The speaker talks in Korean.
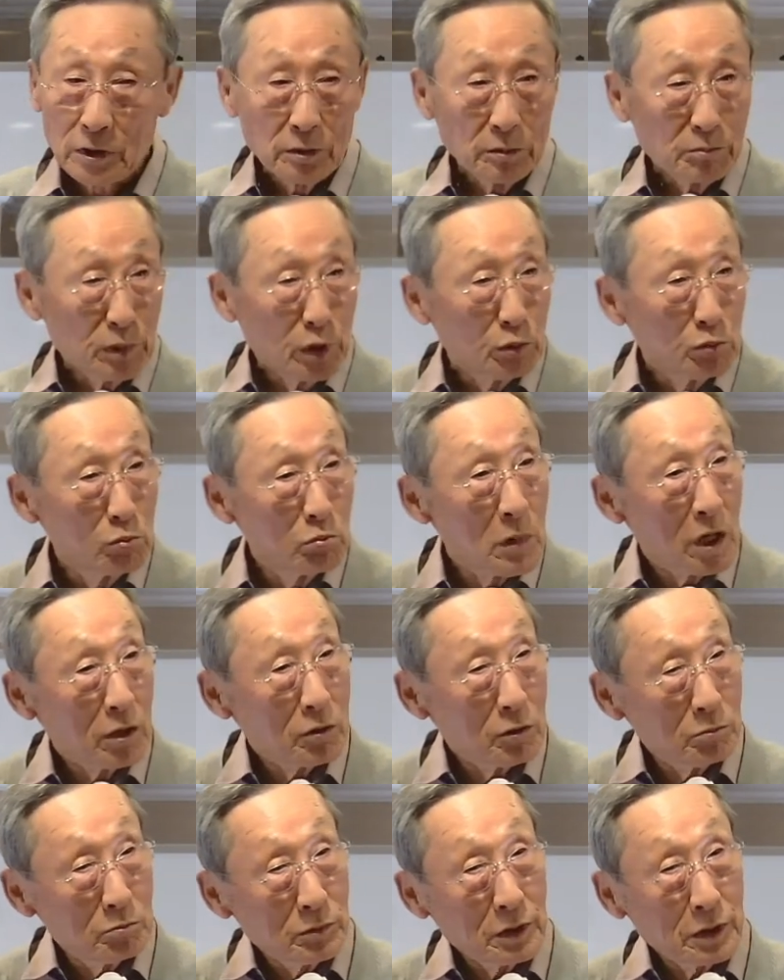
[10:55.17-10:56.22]

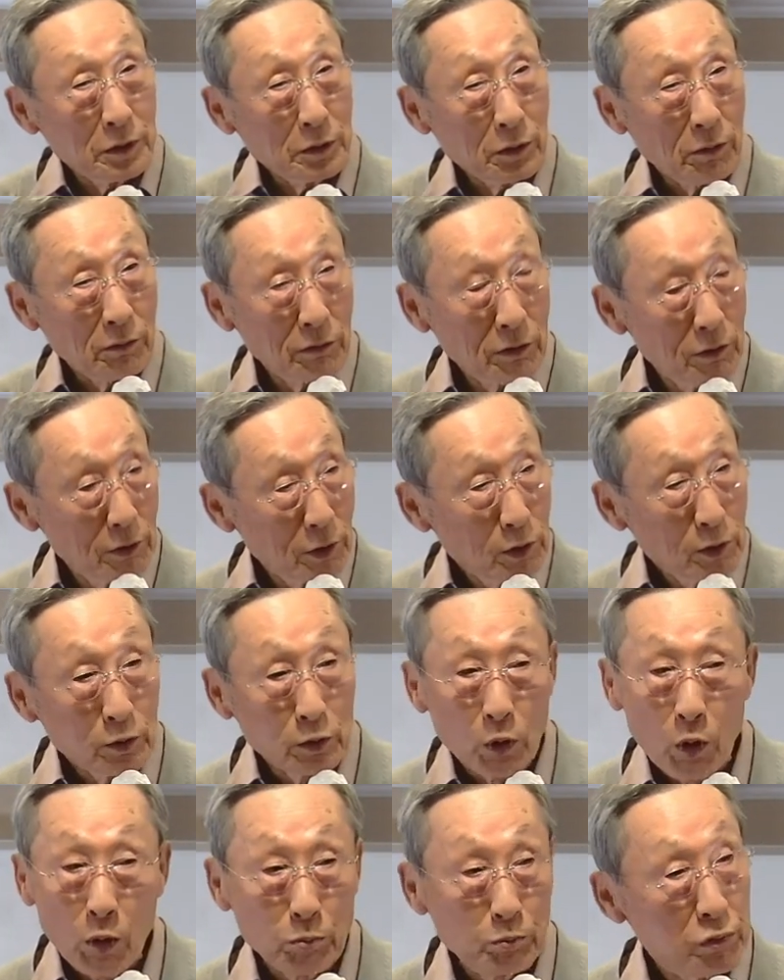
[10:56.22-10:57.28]
미국말로 뭐예요?
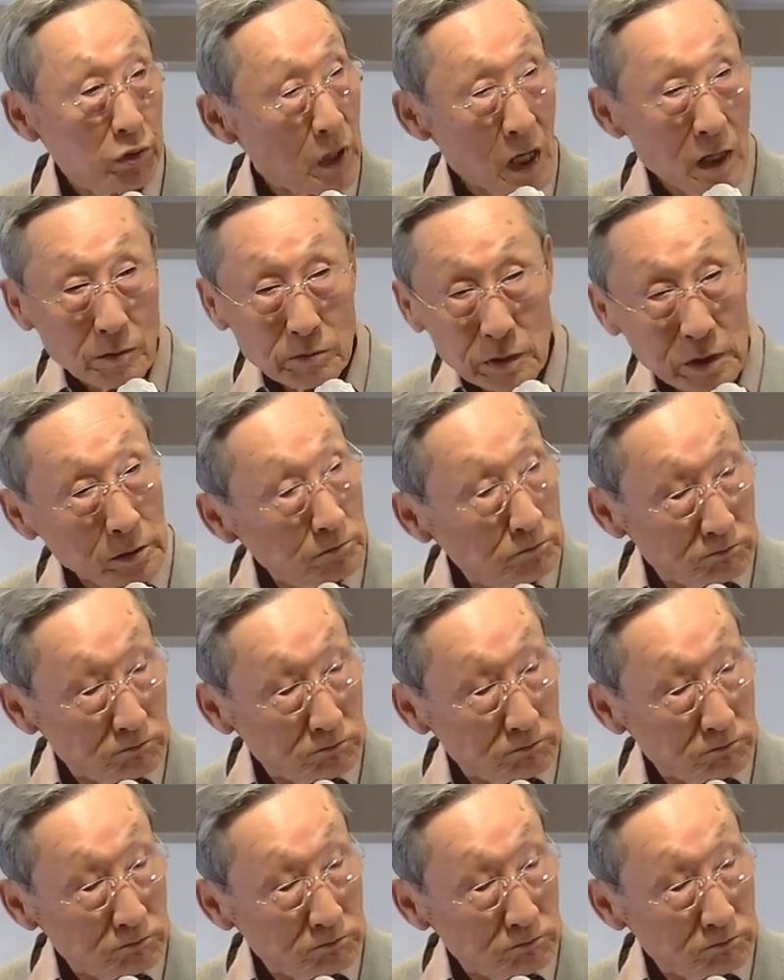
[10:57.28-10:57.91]
No problem.